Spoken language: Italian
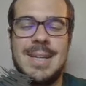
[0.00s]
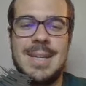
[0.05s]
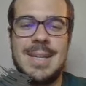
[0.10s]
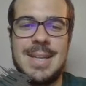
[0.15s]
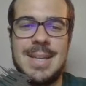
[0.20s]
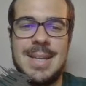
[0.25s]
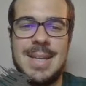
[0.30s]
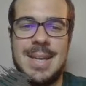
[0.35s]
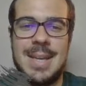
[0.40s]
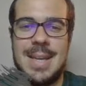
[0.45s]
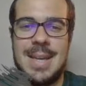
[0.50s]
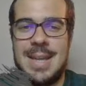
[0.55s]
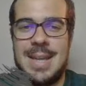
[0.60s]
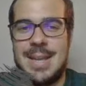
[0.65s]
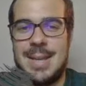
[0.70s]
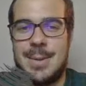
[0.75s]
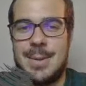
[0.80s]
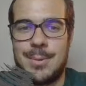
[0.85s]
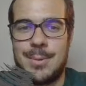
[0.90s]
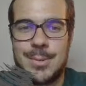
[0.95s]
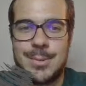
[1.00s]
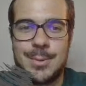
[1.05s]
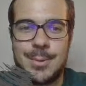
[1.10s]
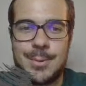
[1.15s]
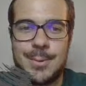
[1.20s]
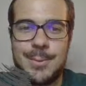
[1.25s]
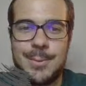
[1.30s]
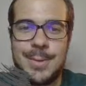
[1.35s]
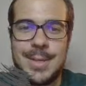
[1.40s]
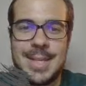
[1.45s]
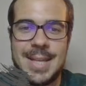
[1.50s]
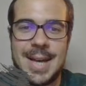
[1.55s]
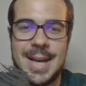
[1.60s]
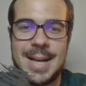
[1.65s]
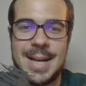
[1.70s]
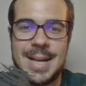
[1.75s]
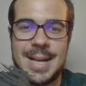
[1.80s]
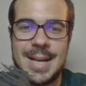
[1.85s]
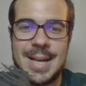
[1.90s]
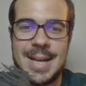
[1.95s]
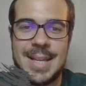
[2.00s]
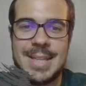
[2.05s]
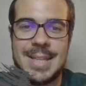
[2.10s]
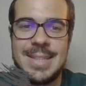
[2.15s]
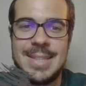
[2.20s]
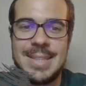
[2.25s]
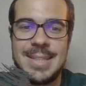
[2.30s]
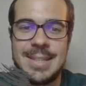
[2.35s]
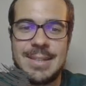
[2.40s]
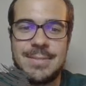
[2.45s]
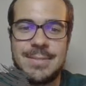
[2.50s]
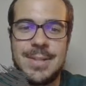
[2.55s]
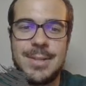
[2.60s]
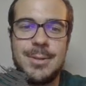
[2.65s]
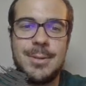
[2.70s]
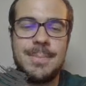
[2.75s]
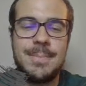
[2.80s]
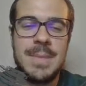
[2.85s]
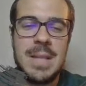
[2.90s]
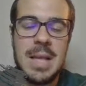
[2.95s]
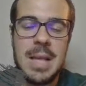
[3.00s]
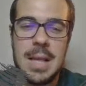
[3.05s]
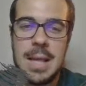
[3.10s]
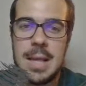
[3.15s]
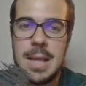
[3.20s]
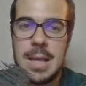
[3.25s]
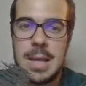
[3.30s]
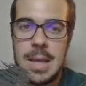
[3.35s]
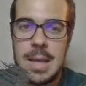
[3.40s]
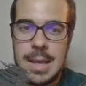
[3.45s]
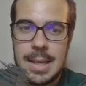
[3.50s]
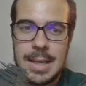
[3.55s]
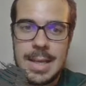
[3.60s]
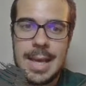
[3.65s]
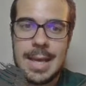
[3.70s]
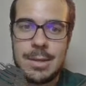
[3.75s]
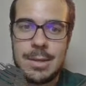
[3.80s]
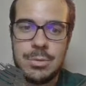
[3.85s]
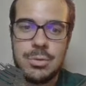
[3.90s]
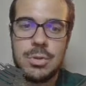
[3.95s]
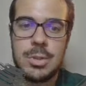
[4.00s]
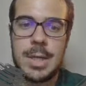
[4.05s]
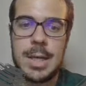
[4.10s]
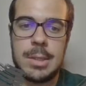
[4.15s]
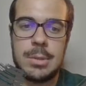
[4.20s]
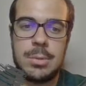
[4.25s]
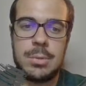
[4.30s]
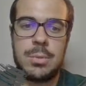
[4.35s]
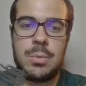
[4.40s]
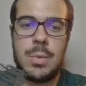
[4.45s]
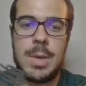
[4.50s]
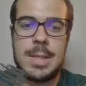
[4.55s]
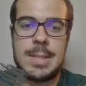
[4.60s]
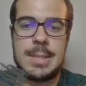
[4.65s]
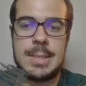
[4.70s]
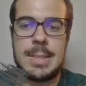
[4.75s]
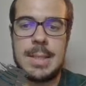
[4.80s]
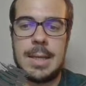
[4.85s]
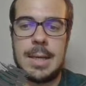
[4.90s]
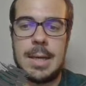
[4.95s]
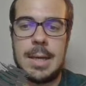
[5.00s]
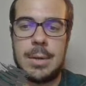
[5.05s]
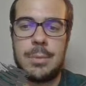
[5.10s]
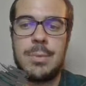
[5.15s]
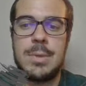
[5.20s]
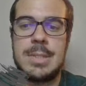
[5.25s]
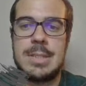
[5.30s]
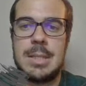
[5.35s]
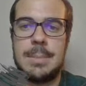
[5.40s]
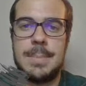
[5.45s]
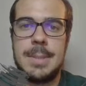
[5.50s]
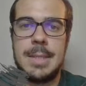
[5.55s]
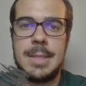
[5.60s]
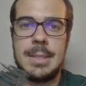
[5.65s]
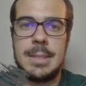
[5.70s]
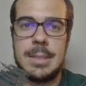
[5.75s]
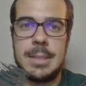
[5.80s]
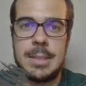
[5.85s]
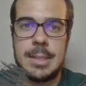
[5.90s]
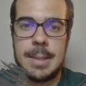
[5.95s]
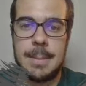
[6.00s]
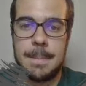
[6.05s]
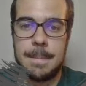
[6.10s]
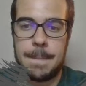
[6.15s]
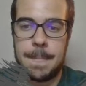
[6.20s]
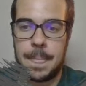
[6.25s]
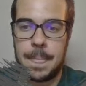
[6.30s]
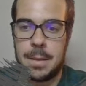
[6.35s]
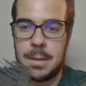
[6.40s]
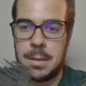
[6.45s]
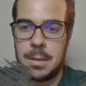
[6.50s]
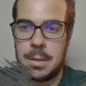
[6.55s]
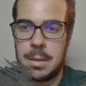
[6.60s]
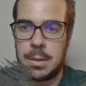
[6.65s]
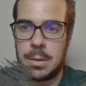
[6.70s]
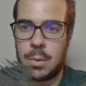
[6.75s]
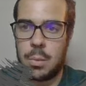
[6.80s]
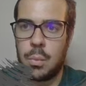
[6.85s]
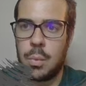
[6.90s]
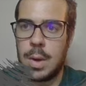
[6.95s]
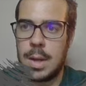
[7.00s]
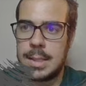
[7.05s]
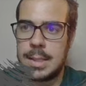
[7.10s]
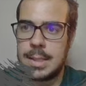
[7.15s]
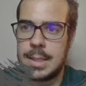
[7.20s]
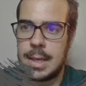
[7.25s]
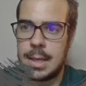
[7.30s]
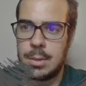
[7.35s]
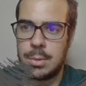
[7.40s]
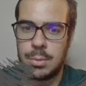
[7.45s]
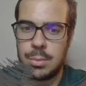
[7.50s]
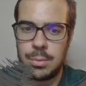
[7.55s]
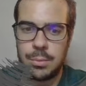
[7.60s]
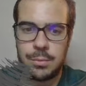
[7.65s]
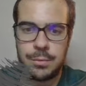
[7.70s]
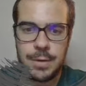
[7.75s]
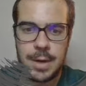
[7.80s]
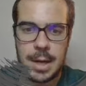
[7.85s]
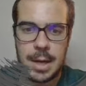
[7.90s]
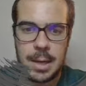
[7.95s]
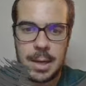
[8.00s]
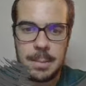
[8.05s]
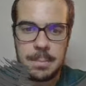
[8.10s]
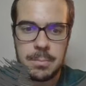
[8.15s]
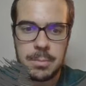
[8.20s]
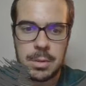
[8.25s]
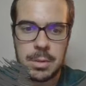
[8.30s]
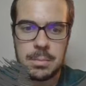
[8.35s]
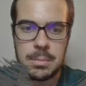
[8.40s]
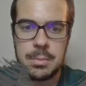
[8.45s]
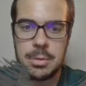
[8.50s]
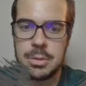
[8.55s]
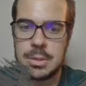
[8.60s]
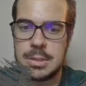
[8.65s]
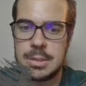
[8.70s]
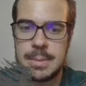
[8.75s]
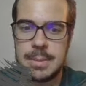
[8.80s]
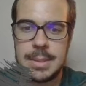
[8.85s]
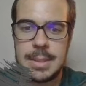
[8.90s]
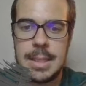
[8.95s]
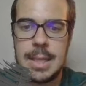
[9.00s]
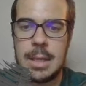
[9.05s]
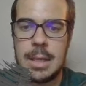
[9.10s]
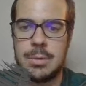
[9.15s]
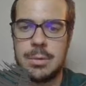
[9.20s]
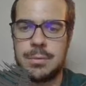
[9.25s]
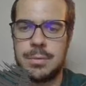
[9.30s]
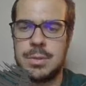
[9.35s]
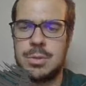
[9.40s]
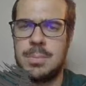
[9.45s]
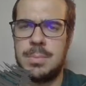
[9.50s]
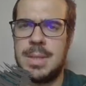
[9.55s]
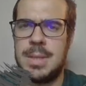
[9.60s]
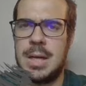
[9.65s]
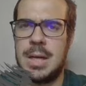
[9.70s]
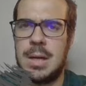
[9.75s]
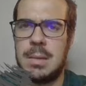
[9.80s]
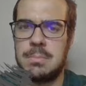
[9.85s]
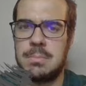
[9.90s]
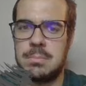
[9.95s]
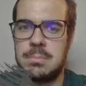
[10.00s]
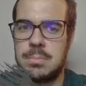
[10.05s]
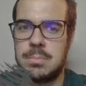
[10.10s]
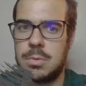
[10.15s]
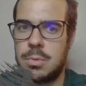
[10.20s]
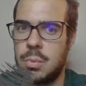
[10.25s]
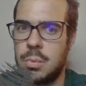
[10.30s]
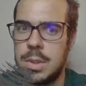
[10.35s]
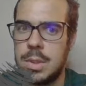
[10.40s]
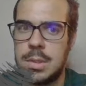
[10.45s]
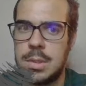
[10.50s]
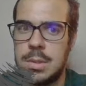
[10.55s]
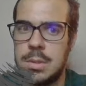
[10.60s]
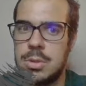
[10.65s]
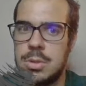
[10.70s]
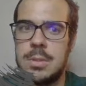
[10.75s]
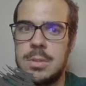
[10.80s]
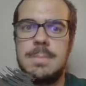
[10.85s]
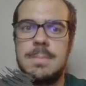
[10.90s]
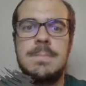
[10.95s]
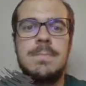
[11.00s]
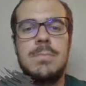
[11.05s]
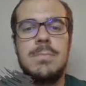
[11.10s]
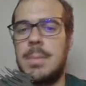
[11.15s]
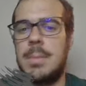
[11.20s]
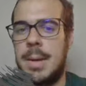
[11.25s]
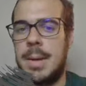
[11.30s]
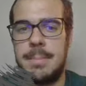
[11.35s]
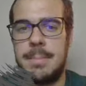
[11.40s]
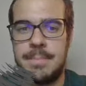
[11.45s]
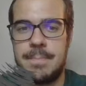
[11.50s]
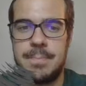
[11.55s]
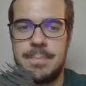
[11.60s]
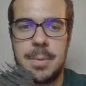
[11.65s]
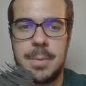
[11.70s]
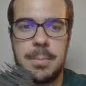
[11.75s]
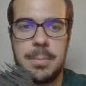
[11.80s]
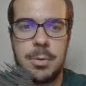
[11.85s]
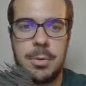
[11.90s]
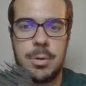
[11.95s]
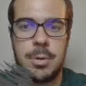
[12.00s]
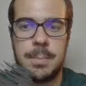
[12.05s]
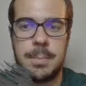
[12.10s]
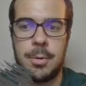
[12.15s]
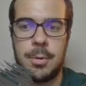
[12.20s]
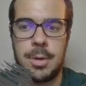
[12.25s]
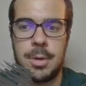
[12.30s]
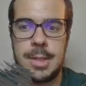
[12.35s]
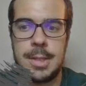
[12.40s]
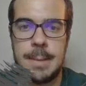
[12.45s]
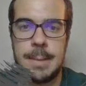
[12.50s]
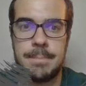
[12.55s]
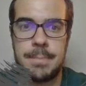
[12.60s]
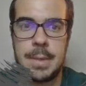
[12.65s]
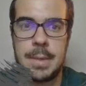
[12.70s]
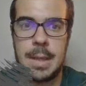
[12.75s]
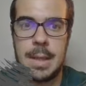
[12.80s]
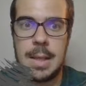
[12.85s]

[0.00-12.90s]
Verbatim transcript: eh, non sto qui a, a, dirvelo, che hanno giocato questa, questa partita eh, qualche anno fa, oh, non mi ricordo esattamente l'anno, forse 2000, 15, vabbè, poco importa.